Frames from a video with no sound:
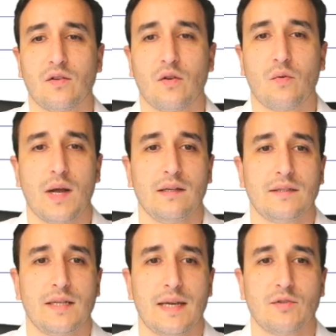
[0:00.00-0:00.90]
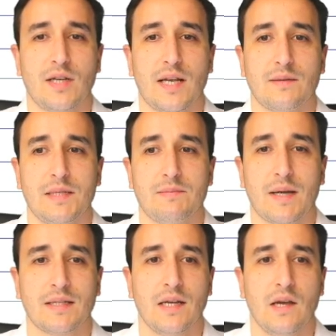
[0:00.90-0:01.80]
con lo cual seguimos en las
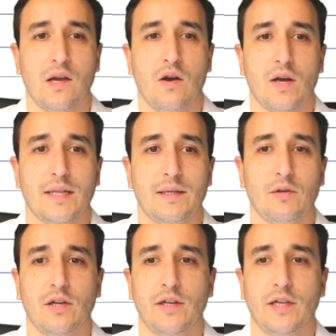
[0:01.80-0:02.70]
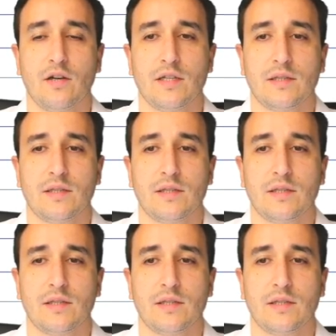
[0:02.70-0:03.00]
mismas. Objetivo teórico de